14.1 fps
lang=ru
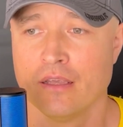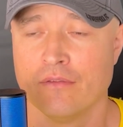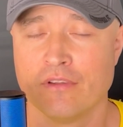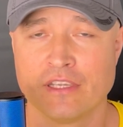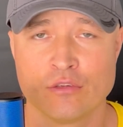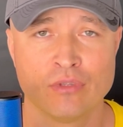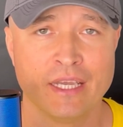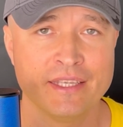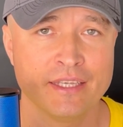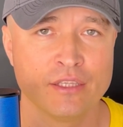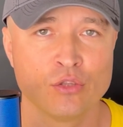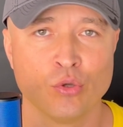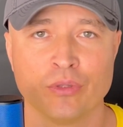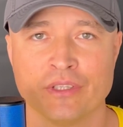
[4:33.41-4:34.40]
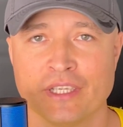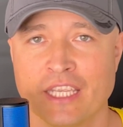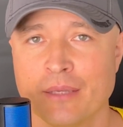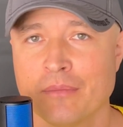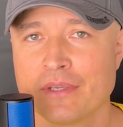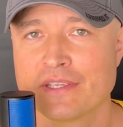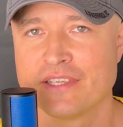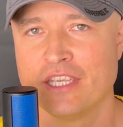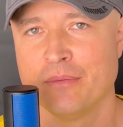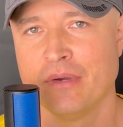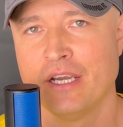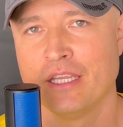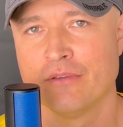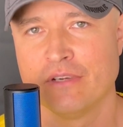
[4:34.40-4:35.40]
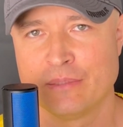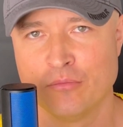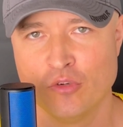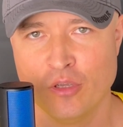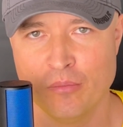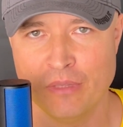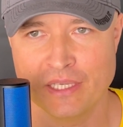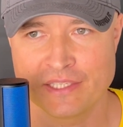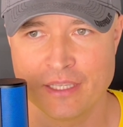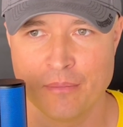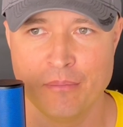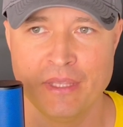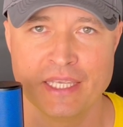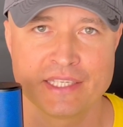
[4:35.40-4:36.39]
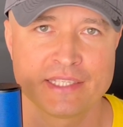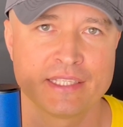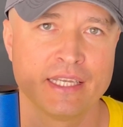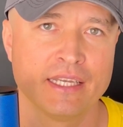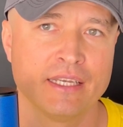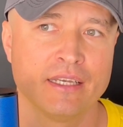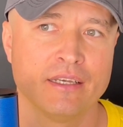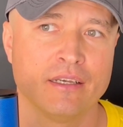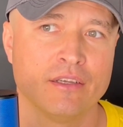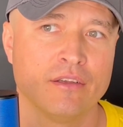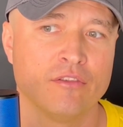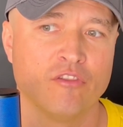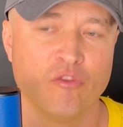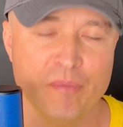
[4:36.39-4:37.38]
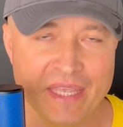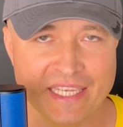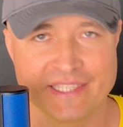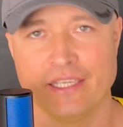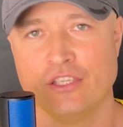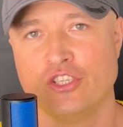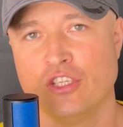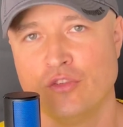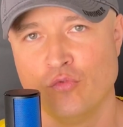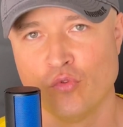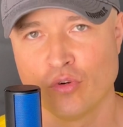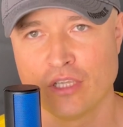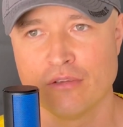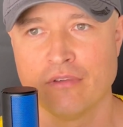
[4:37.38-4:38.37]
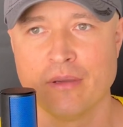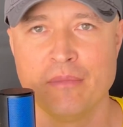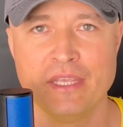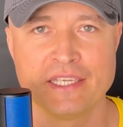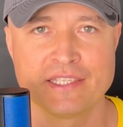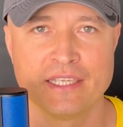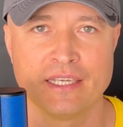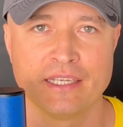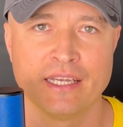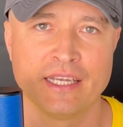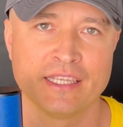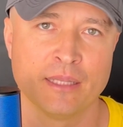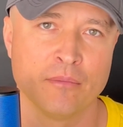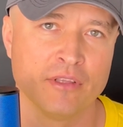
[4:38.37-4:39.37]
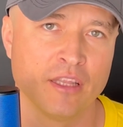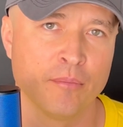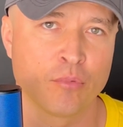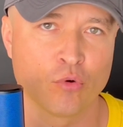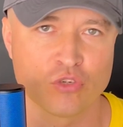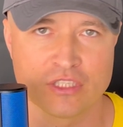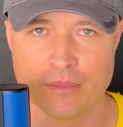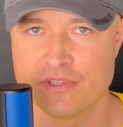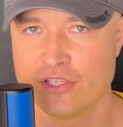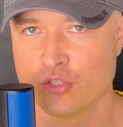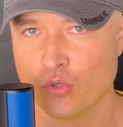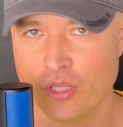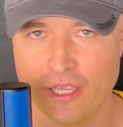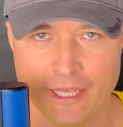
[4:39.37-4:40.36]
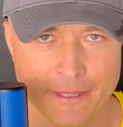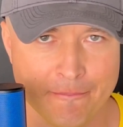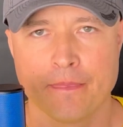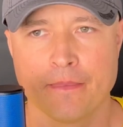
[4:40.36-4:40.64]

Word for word: В результате Тоттенхэм занимает восьмое место. Место вместо четвертого места, как это было в прошлом сезоне.